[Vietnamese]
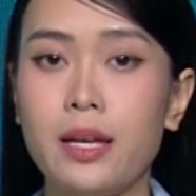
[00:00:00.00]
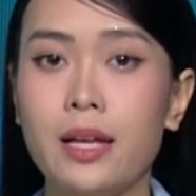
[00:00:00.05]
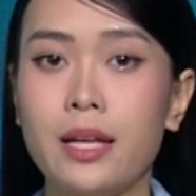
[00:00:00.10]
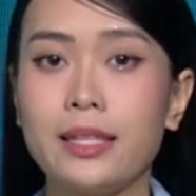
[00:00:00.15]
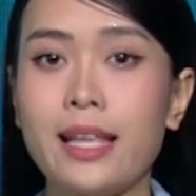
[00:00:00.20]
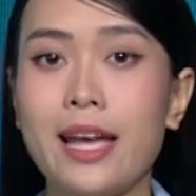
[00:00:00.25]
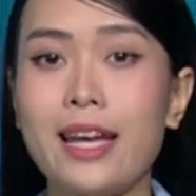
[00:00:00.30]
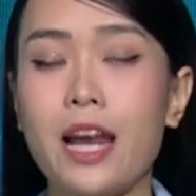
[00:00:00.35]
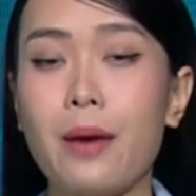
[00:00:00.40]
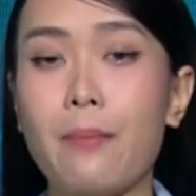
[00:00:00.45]

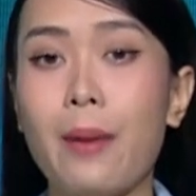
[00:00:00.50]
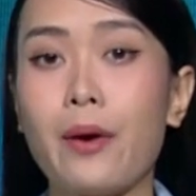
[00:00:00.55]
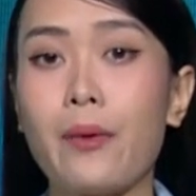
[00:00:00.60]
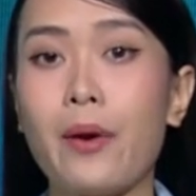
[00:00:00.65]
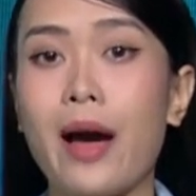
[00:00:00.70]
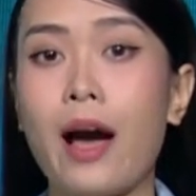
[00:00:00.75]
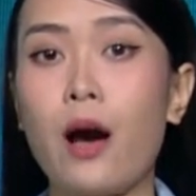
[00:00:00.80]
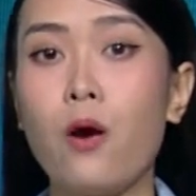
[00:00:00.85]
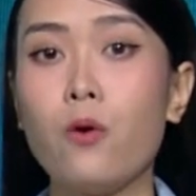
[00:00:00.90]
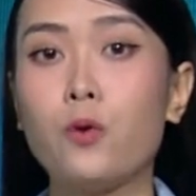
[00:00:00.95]
Đây là báo
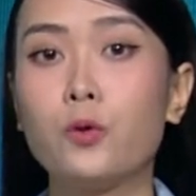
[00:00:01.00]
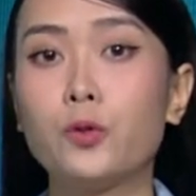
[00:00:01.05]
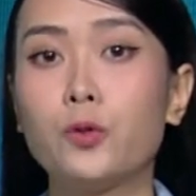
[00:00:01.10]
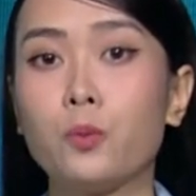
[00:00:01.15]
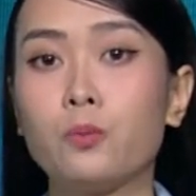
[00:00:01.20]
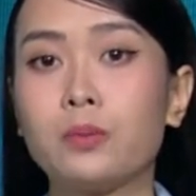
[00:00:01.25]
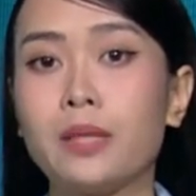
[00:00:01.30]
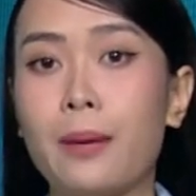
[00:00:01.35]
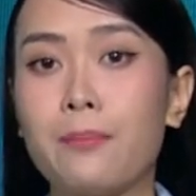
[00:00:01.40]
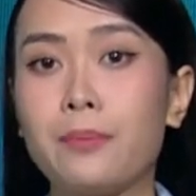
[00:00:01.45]
cáo của
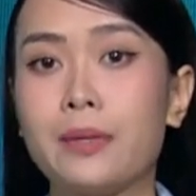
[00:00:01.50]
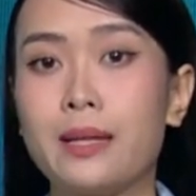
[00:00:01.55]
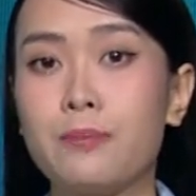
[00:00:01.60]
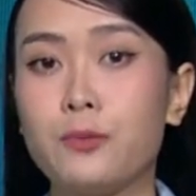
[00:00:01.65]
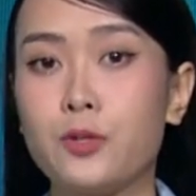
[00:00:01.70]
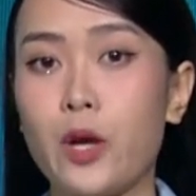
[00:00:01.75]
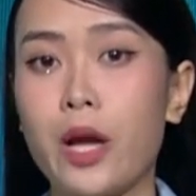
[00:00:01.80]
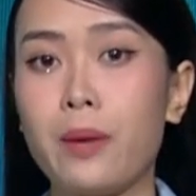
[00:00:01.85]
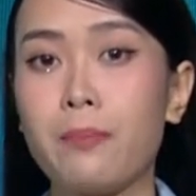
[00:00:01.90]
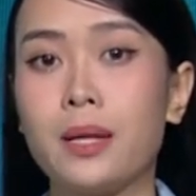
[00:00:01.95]
Trung tâm
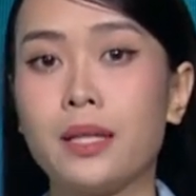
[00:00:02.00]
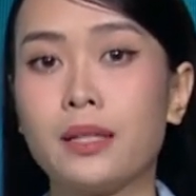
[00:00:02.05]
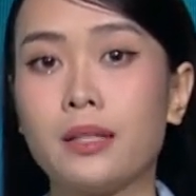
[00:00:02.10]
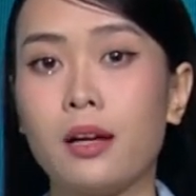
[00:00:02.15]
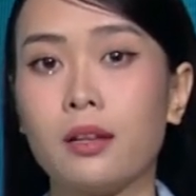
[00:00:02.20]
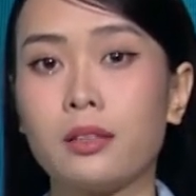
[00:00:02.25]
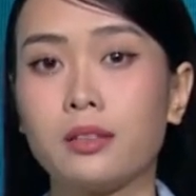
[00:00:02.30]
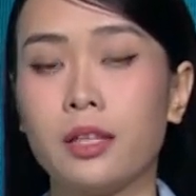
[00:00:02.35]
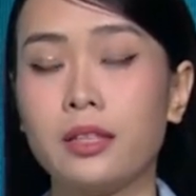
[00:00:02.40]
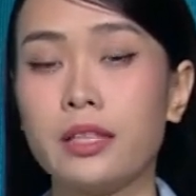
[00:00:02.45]
Kiểm soát Bệnh
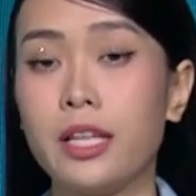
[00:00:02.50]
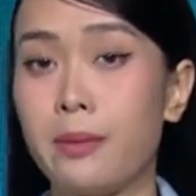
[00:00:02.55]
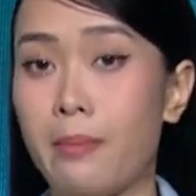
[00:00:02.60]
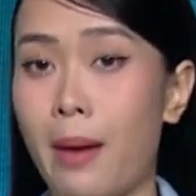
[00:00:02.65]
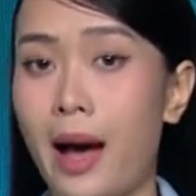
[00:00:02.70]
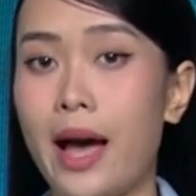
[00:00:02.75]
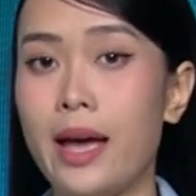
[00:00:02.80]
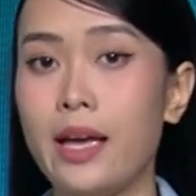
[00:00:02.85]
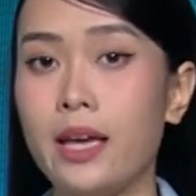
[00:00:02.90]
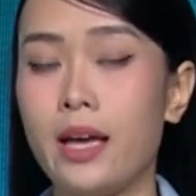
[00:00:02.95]
tật tỉnh Yên
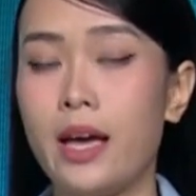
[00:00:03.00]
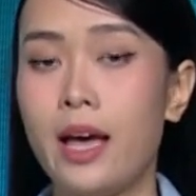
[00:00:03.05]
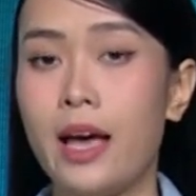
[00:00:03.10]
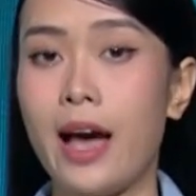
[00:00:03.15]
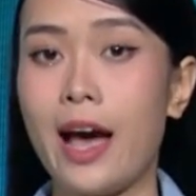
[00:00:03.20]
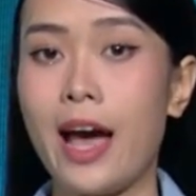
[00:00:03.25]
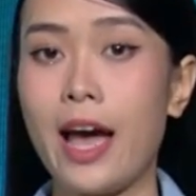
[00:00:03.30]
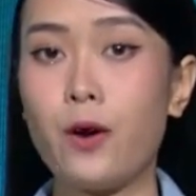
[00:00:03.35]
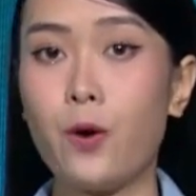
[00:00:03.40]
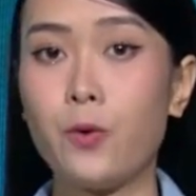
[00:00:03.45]
Bái.
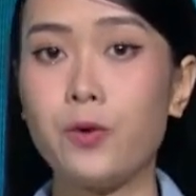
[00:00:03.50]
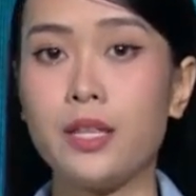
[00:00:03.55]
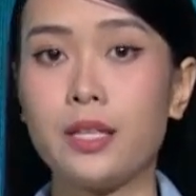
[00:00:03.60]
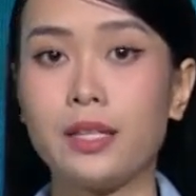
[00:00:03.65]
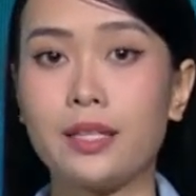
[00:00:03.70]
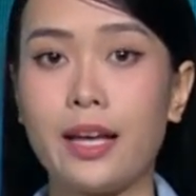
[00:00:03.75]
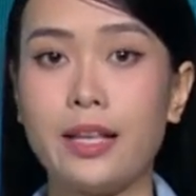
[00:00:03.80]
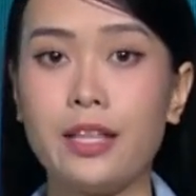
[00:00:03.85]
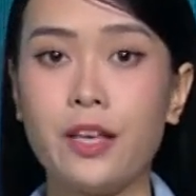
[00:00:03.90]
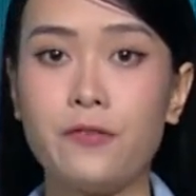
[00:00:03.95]
Hai ổ
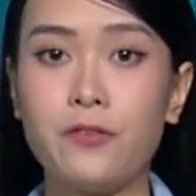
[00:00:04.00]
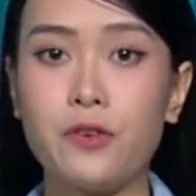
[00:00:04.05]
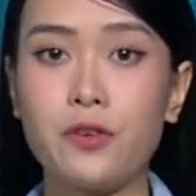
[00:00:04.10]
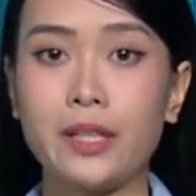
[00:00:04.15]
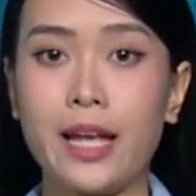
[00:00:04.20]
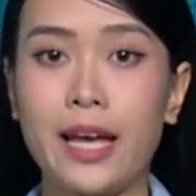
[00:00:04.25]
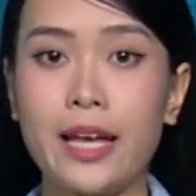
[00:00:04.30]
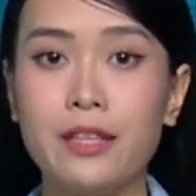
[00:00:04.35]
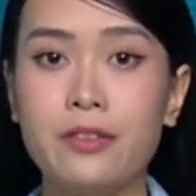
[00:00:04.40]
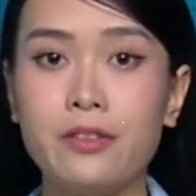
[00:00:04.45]
dịch tại địa
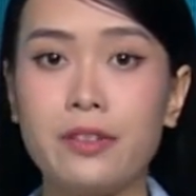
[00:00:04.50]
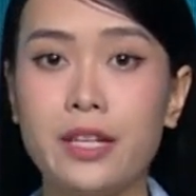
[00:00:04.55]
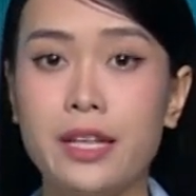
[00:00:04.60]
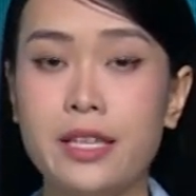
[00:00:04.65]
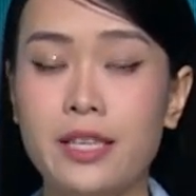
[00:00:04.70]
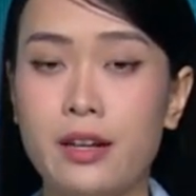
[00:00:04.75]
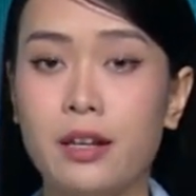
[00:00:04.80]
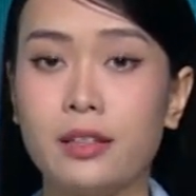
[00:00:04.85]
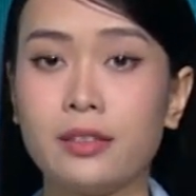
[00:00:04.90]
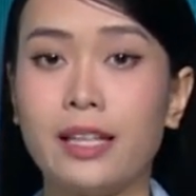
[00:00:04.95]
phương này được ghi nhận